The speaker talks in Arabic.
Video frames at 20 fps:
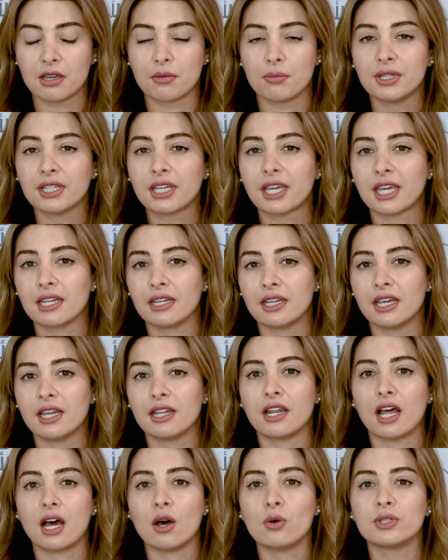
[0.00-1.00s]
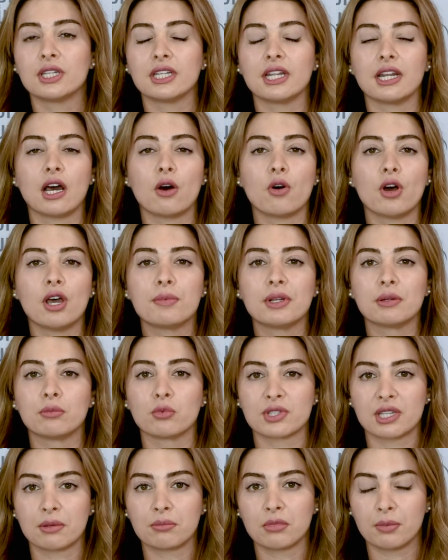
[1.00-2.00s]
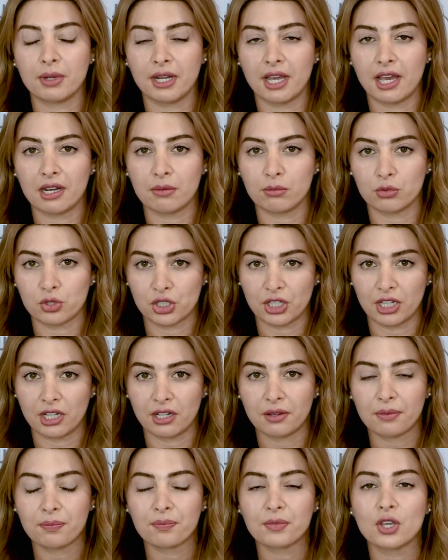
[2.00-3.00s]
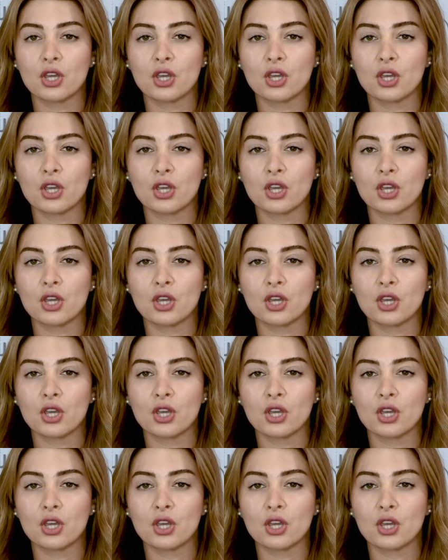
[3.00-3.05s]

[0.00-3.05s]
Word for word: من خلال العودة إلى العوامل المسببة لهالمشكلة